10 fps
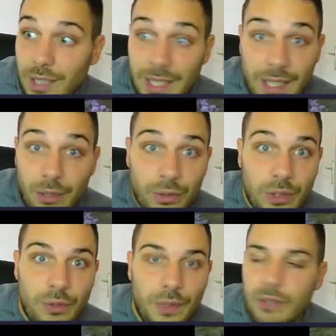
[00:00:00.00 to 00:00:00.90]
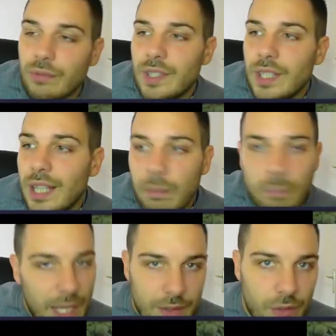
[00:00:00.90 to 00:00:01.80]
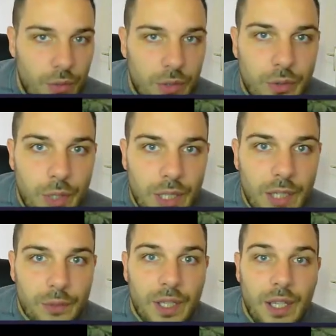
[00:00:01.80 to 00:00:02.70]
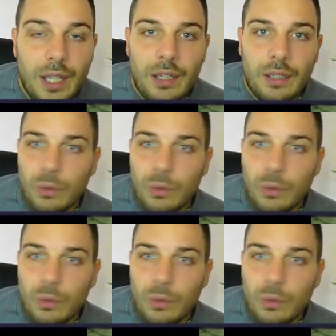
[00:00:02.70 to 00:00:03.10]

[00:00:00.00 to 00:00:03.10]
la guerre entre les deux factions, c'est la base de World of Warcraft.